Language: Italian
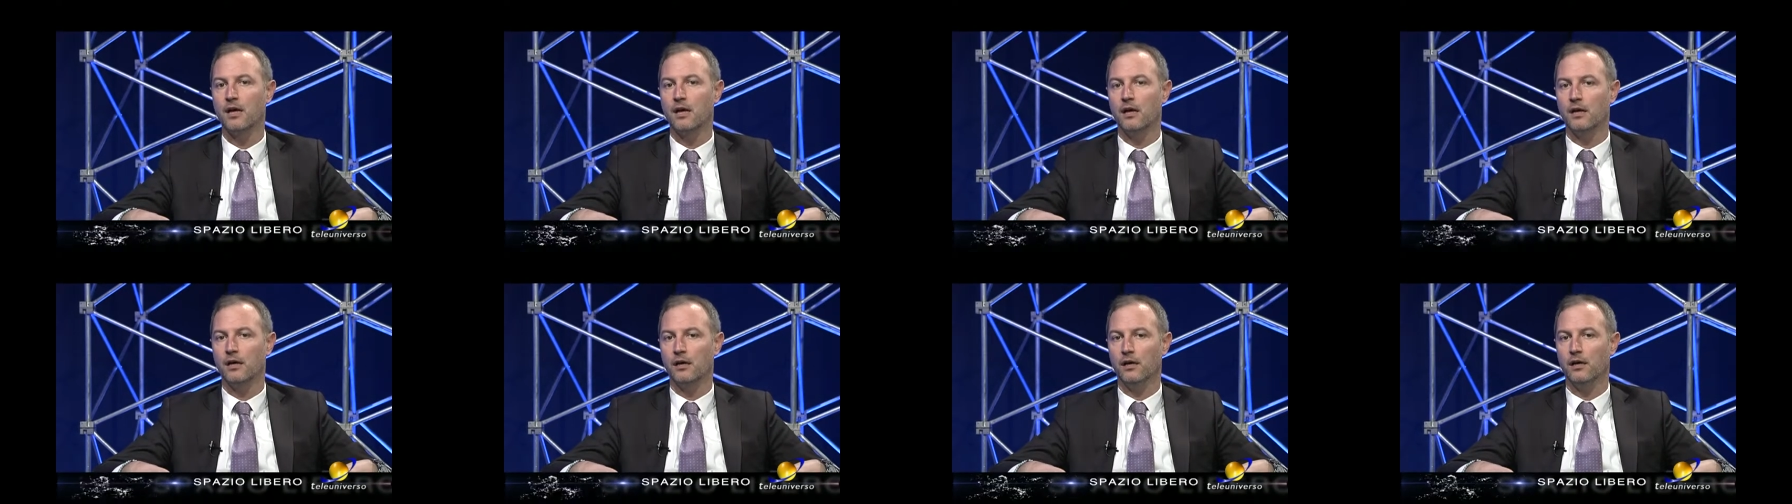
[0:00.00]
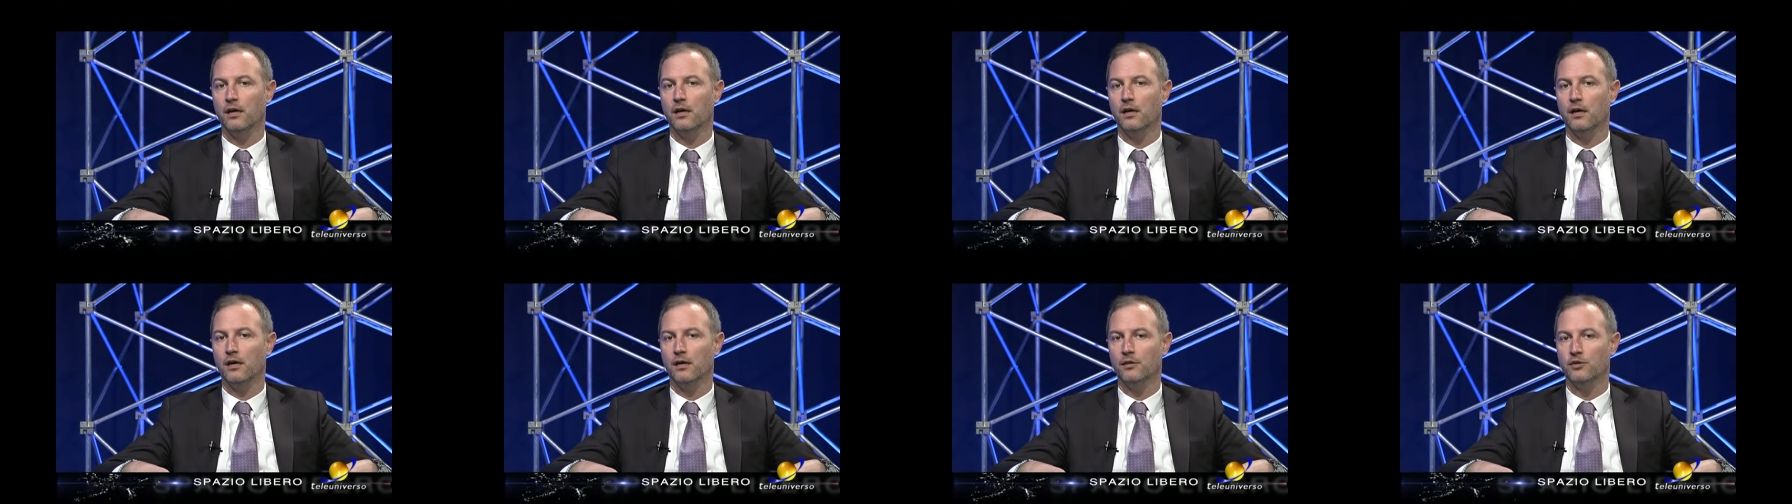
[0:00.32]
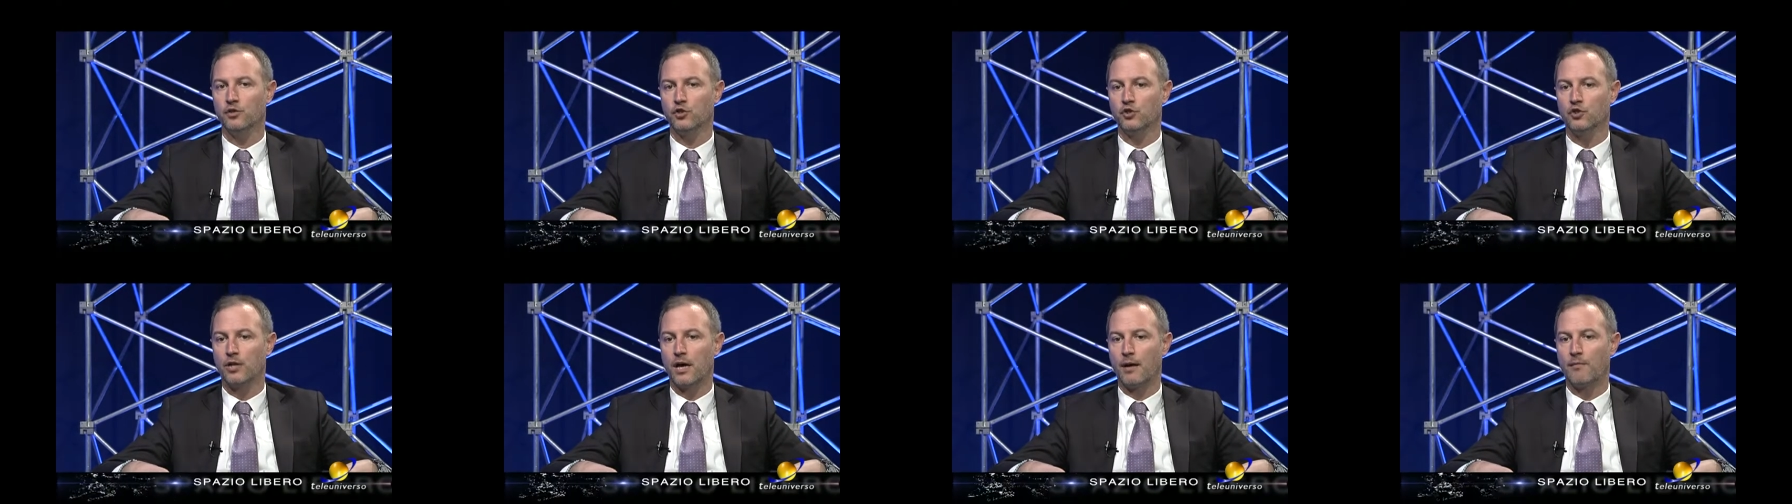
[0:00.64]
eh,
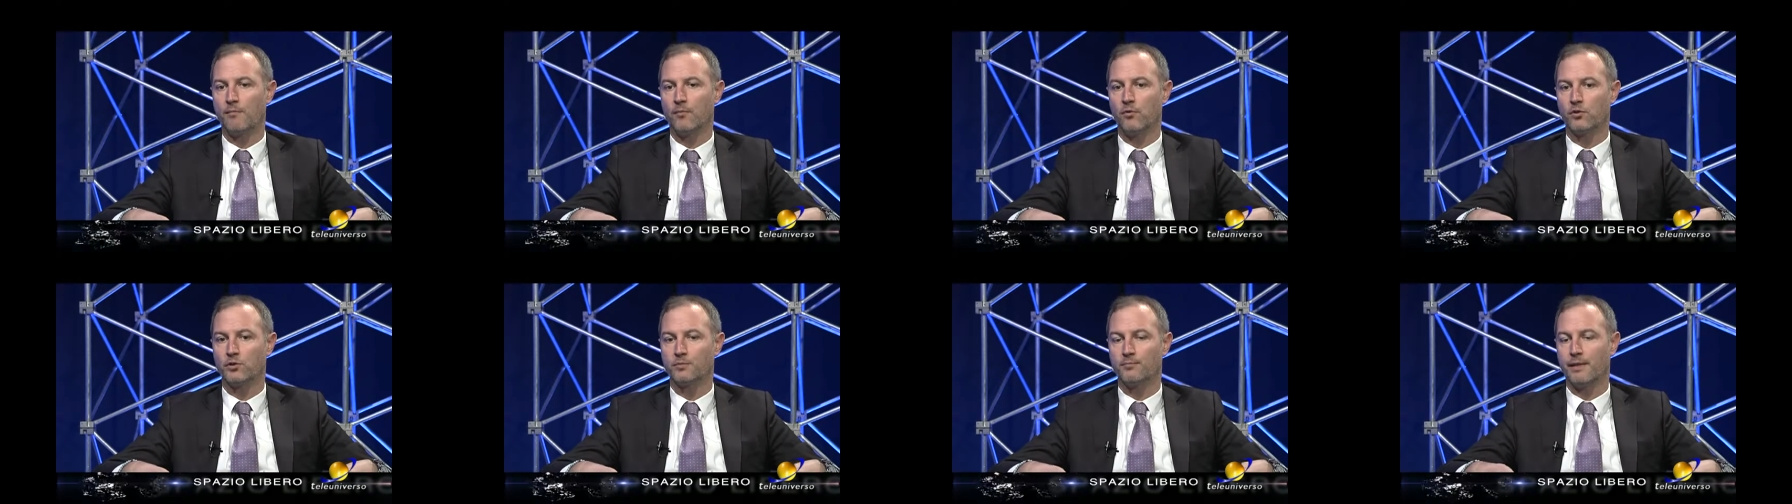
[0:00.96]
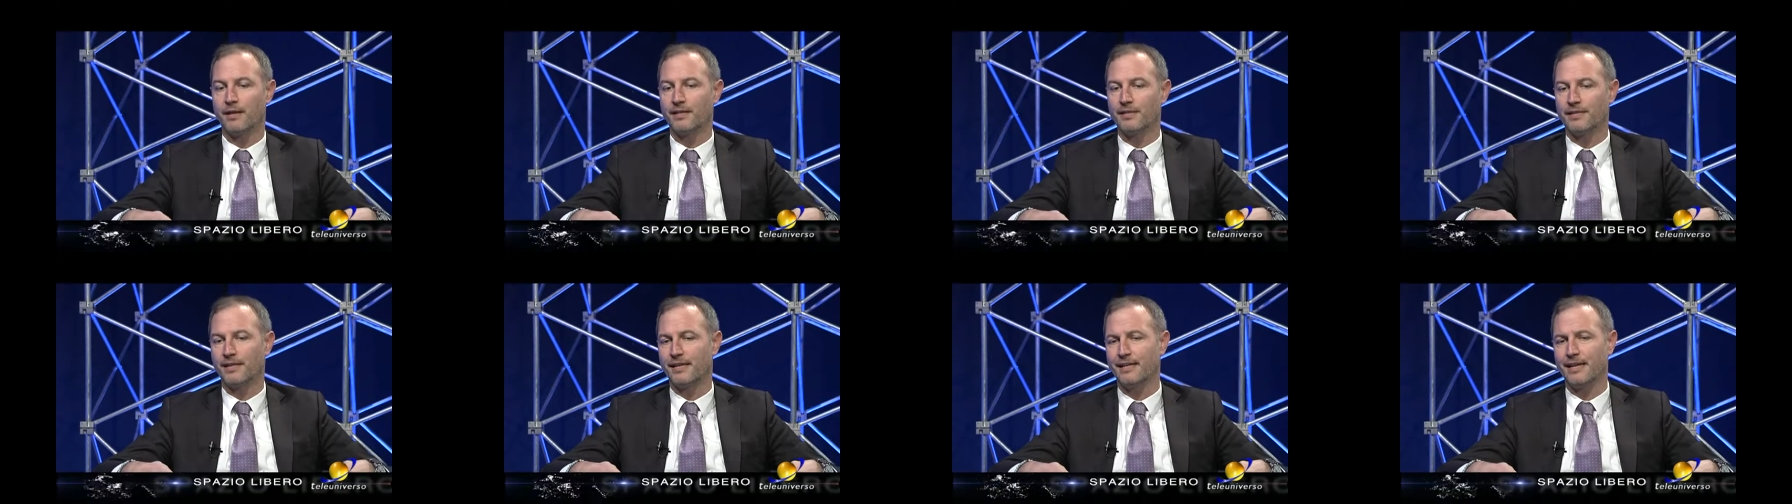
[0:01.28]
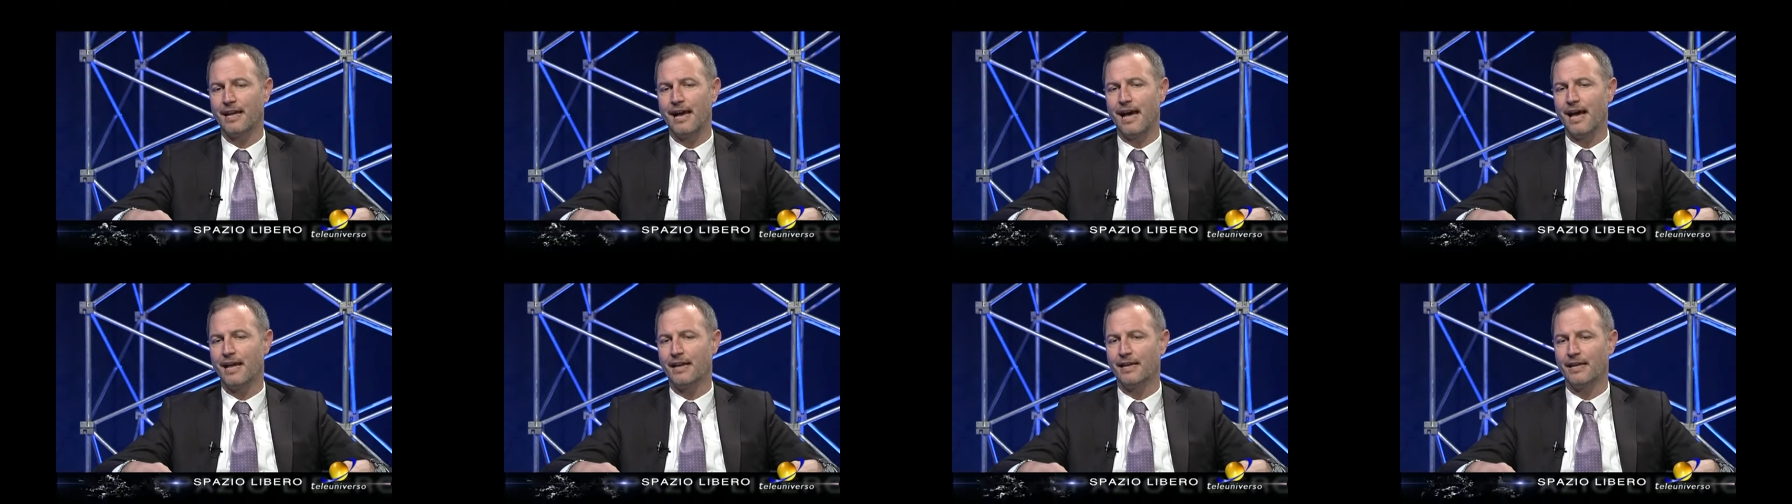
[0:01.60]
diciamo,
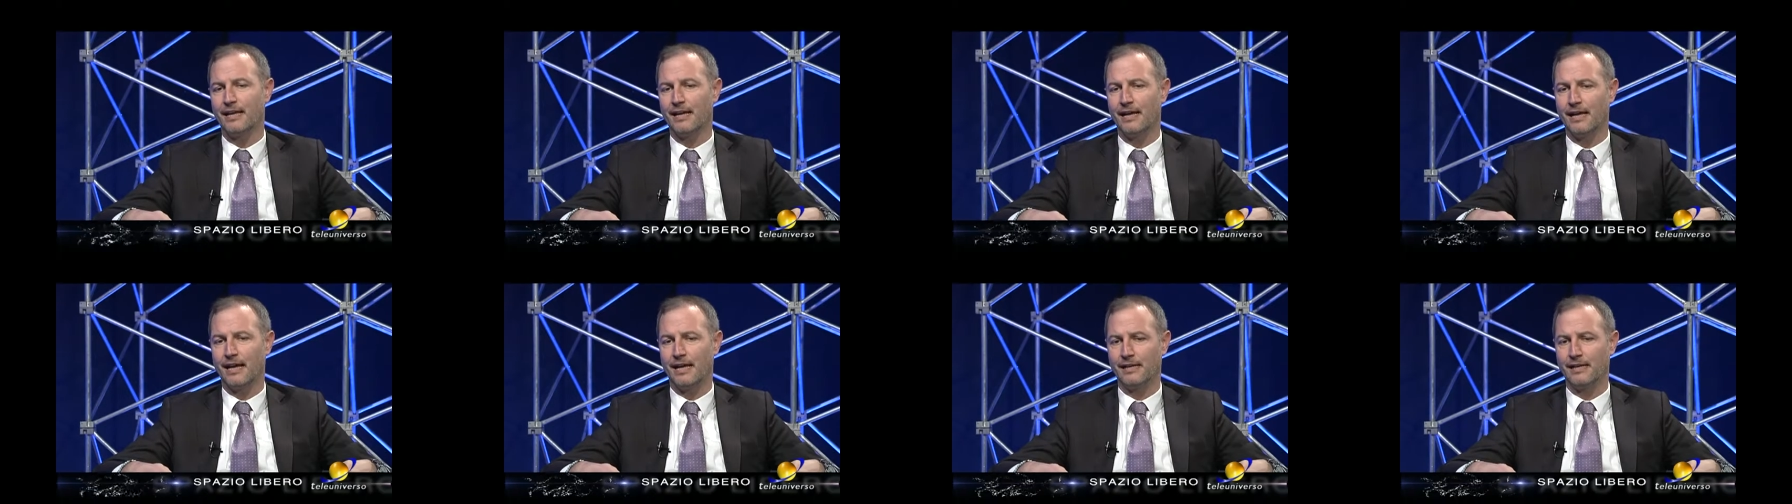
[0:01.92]
sbandierare